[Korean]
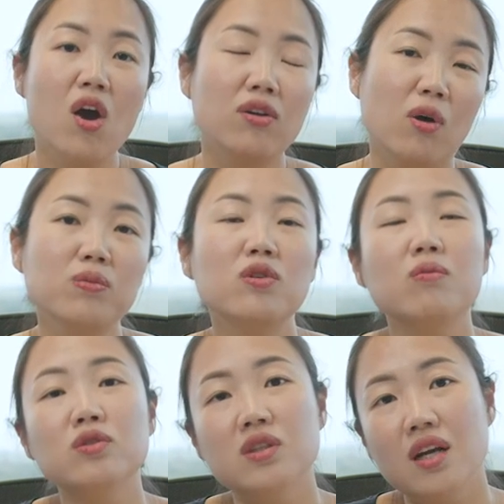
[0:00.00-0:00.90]

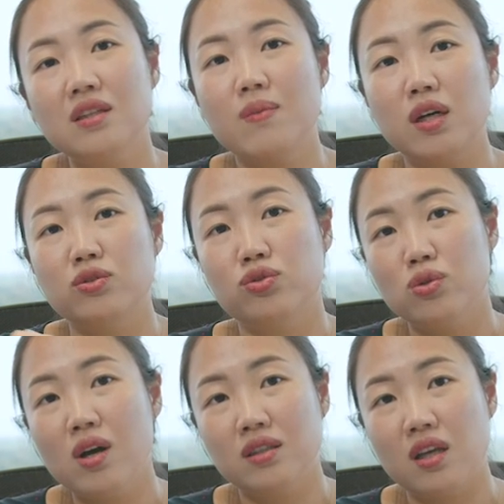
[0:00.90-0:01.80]
너무너무 트레이드마크
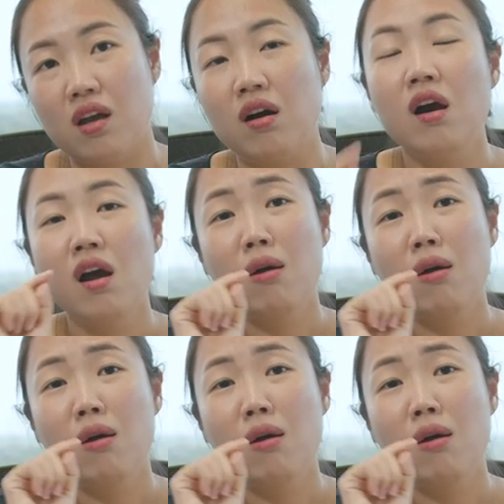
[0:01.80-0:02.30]
중요하세요.